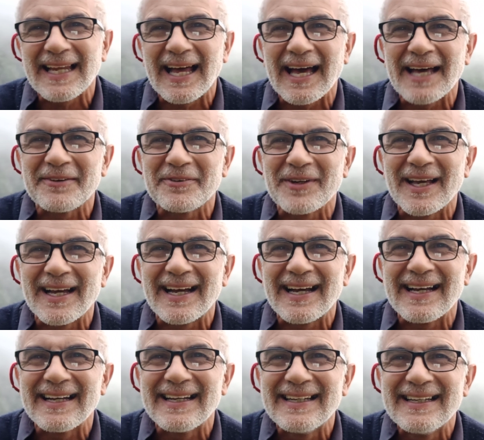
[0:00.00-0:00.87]
claro,
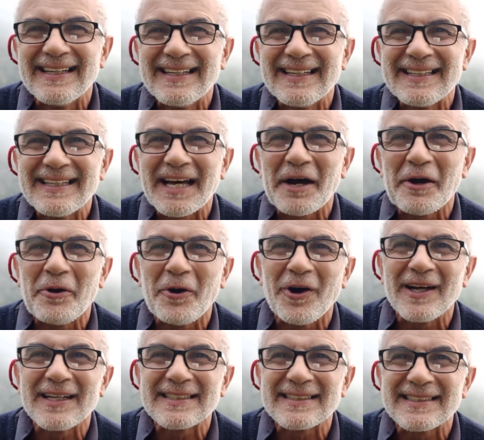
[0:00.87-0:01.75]
na, na
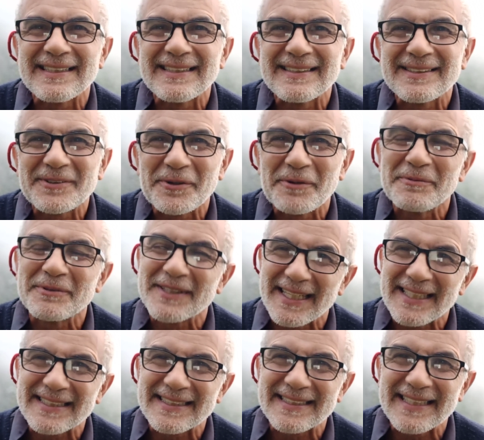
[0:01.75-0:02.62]
roça, como
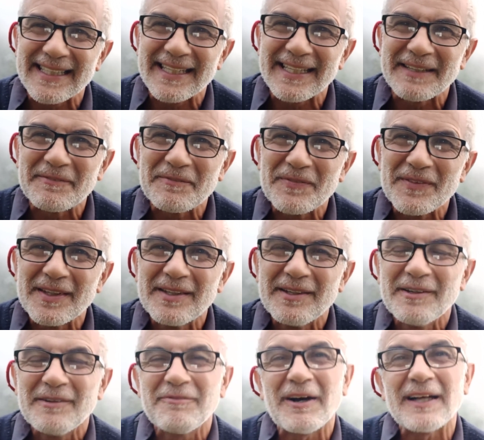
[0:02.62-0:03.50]
tem que ser,
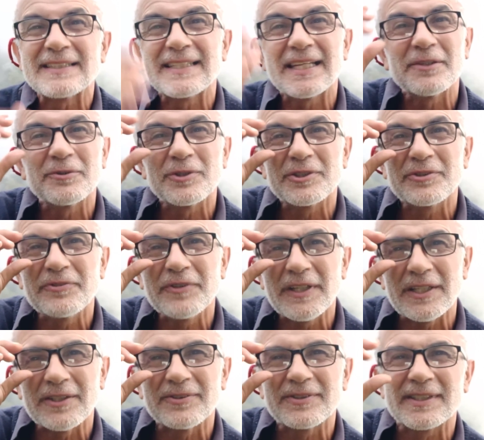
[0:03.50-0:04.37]
fazendo os
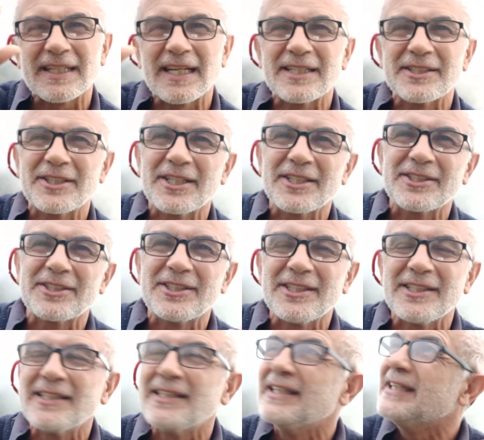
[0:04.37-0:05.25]
vídeos que a
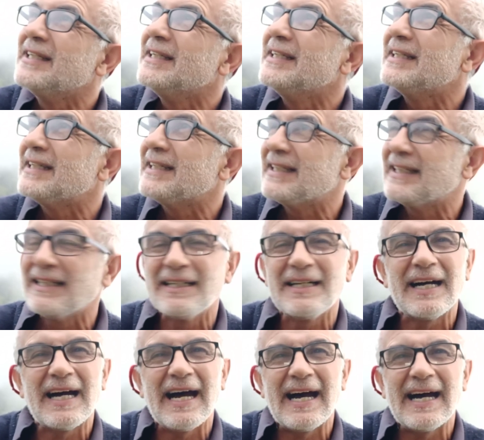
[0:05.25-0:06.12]
gente.
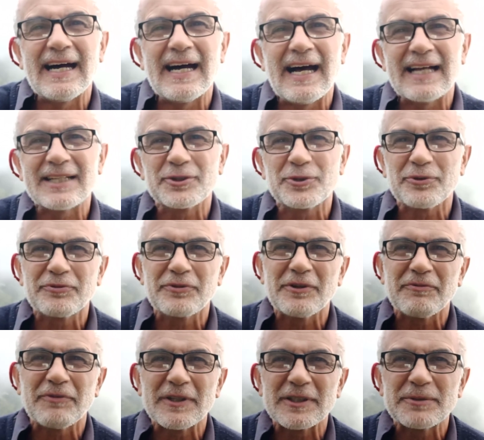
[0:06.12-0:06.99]
Uh, a, a
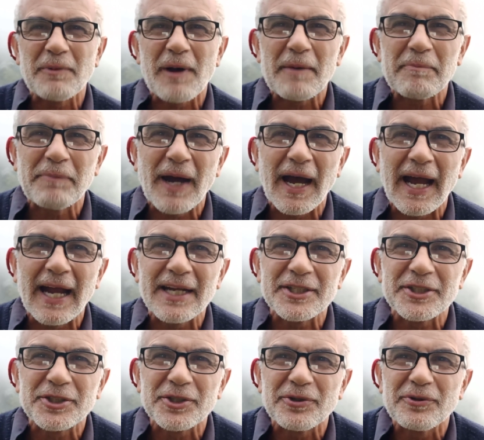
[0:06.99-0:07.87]
Sofia faz uma
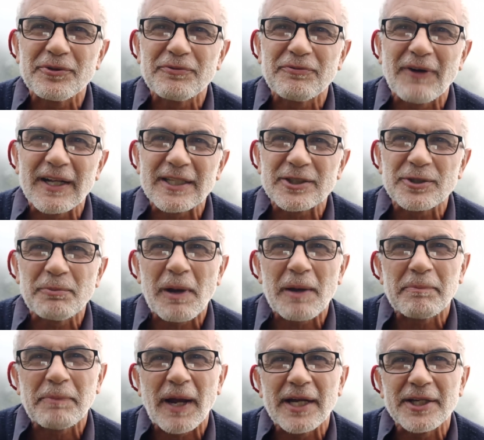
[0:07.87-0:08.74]
parte, eu faço
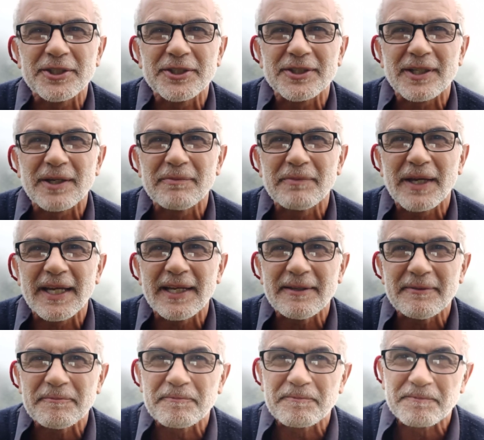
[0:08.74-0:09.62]
uma parte
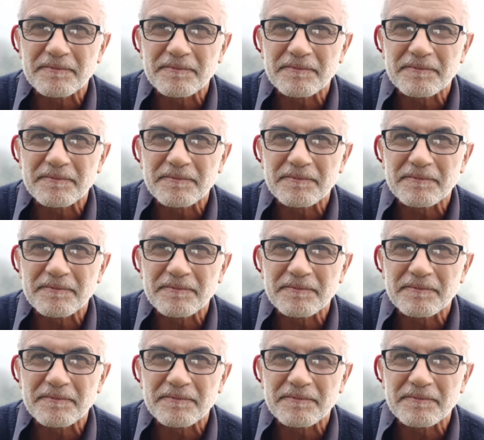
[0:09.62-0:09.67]
também.